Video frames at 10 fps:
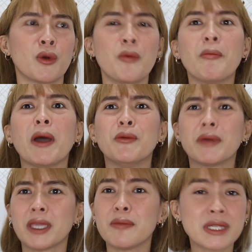kung paano
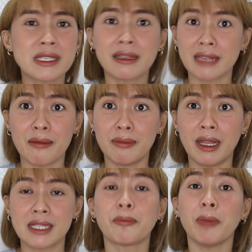maging
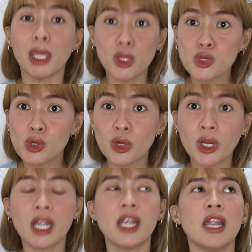presentable sa
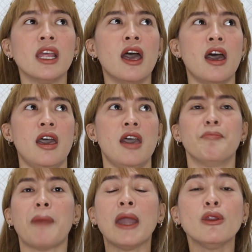picture,
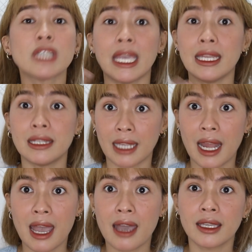um, paano siya
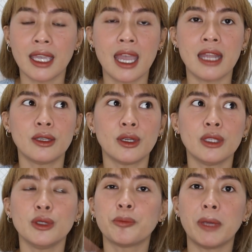i-track yan.
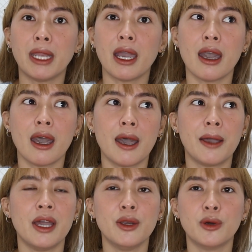Yan yung
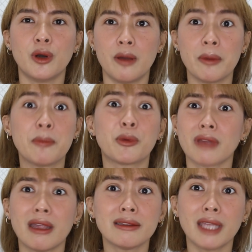pinaka, ano, um,
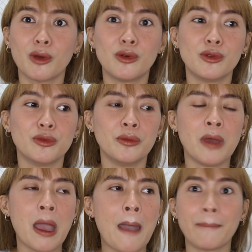importante kung
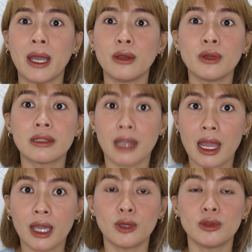paano
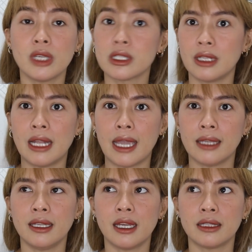i-track yung national
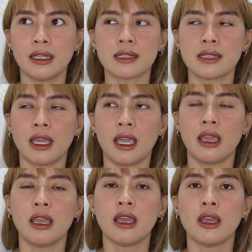ID natin
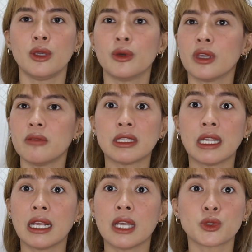kasi yung iba
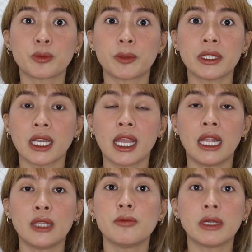talaga super
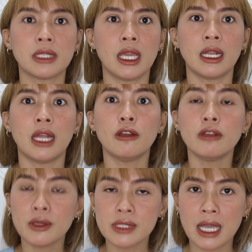tagal dumating. Lalo
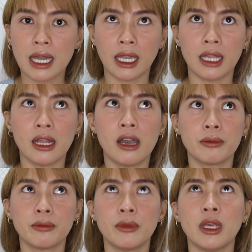na yung sa akin,
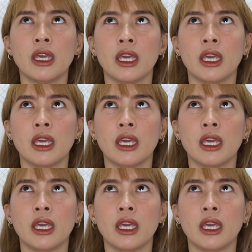um,